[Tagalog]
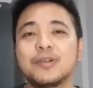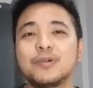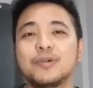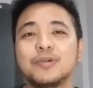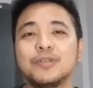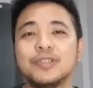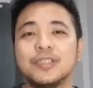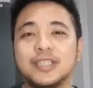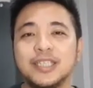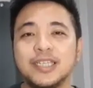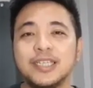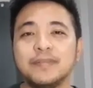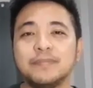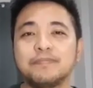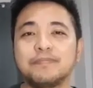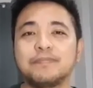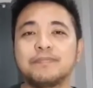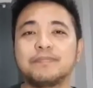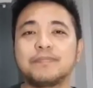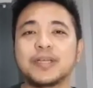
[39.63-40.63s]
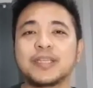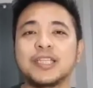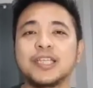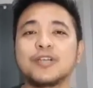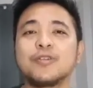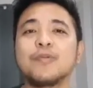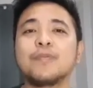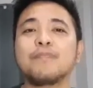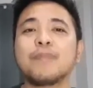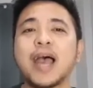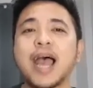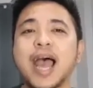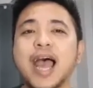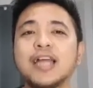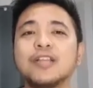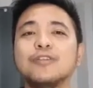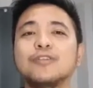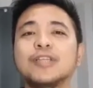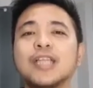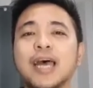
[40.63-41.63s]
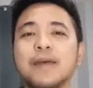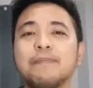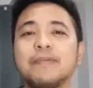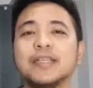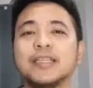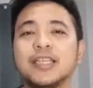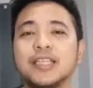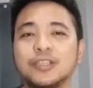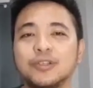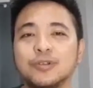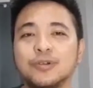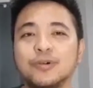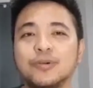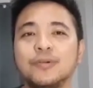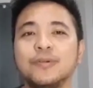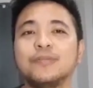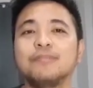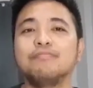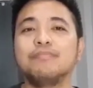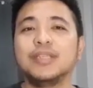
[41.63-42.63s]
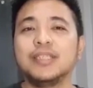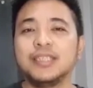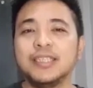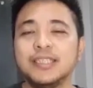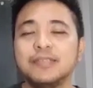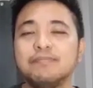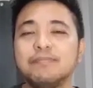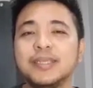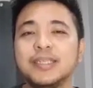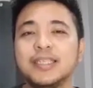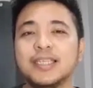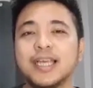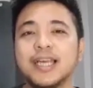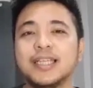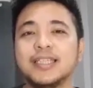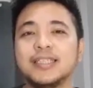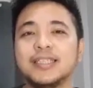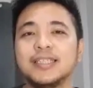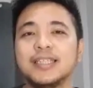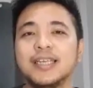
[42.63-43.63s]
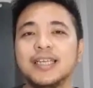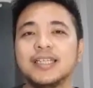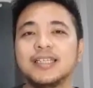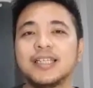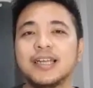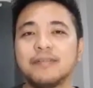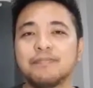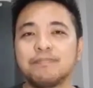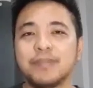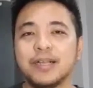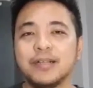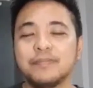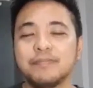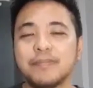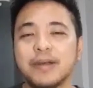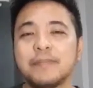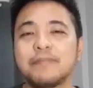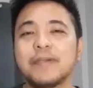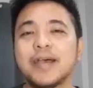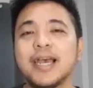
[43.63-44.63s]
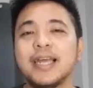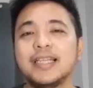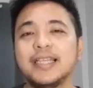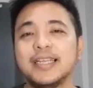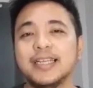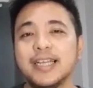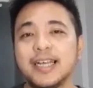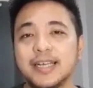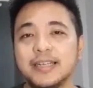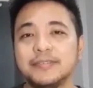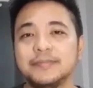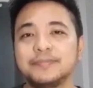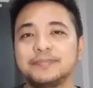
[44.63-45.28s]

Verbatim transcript: kundi pati kung paano dapat ito binibigyan ng pagpapahalaga.